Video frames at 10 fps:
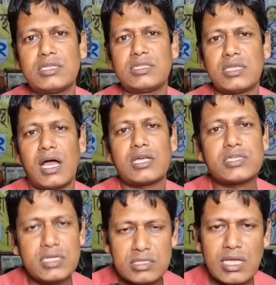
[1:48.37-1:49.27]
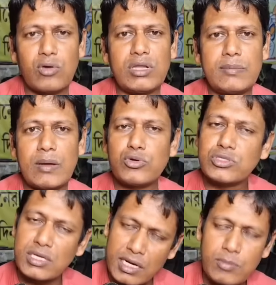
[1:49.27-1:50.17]
রাজনীতিতে আসেন তাহলে এই
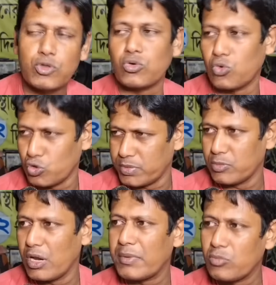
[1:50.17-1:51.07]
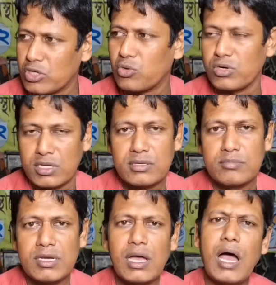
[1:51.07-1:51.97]
ব্যবস্থাটারই বদল ঘটবে বলে আমরা মনে করি
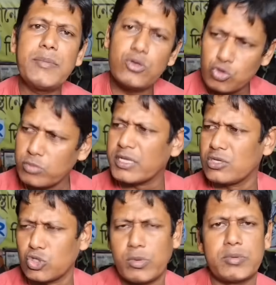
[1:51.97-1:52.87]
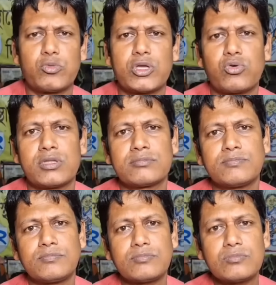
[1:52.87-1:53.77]
মানে আমি অন্তত ব্যক্তিগতভাবে মনে করি
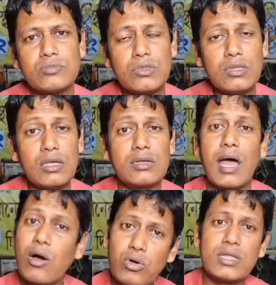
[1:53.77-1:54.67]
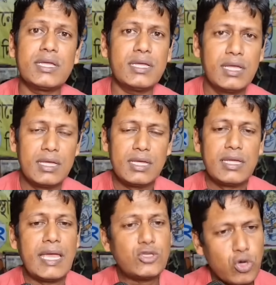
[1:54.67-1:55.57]
না হলে
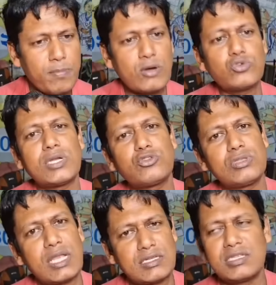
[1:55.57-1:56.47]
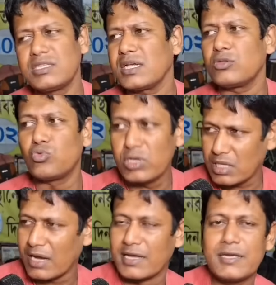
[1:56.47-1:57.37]
এইসব মানুষরা যদি রাজনীতি থেকে দূরে
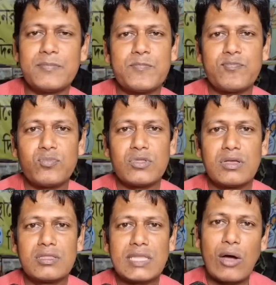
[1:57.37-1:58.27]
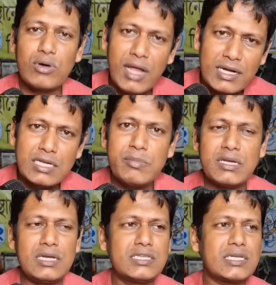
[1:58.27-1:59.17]
থাকে তাহলে
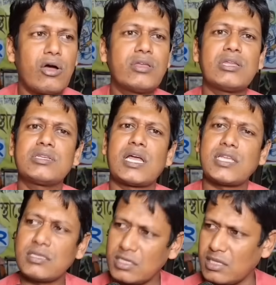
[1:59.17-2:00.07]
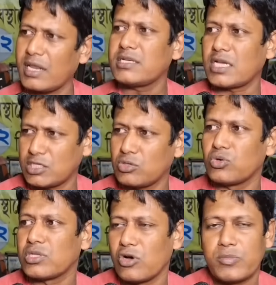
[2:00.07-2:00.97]
আলটিমেটলি যেটা হয় তাহলে সাজাহানদের দ্বারাই শাসিত
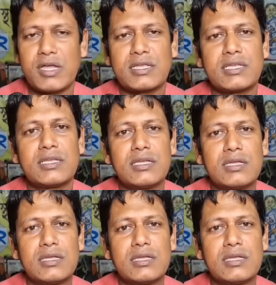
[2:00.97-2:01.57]
হতে হবে আর কি